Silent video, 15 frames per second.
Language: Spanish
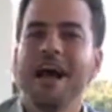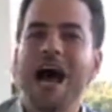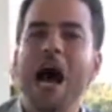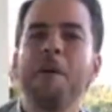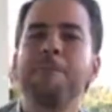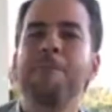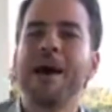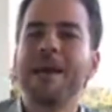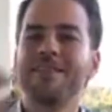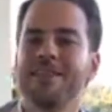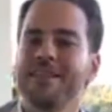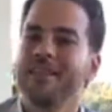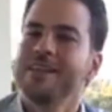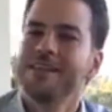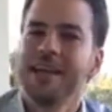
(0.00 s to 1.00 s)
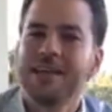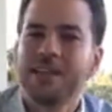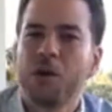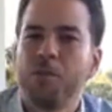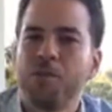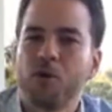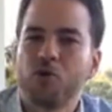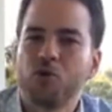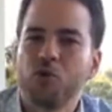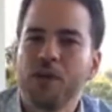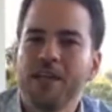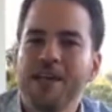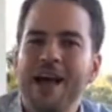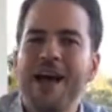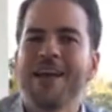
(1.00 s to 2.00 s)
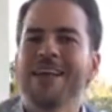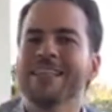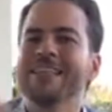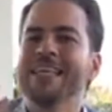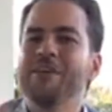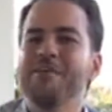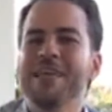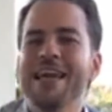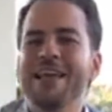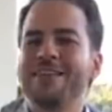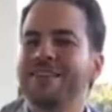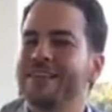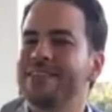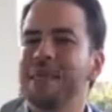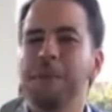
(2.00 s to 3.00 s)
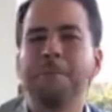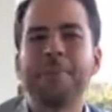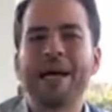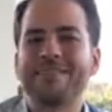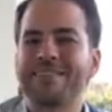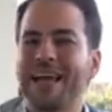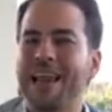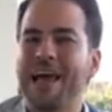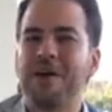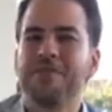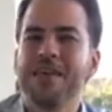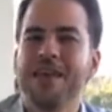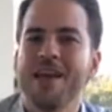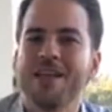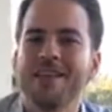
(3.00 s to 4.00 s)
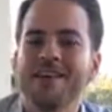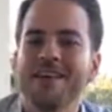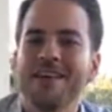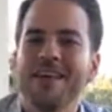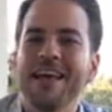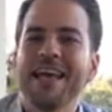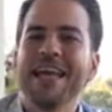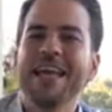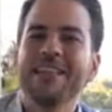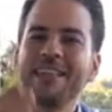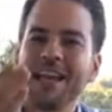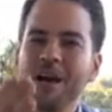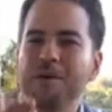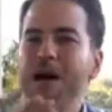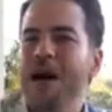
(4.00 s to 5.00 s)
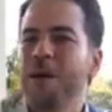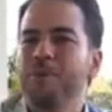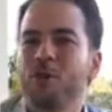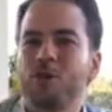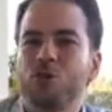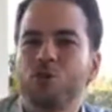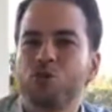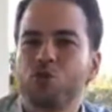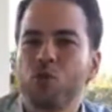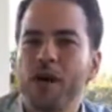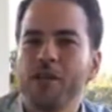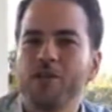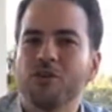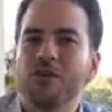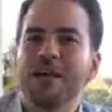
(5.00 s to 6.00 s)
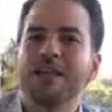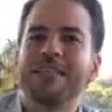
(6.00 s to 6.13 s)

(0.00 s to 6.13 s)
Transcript: Haz parte de ti esta oportunidad, diviértete, pásala bien y trabaja por tus sueños.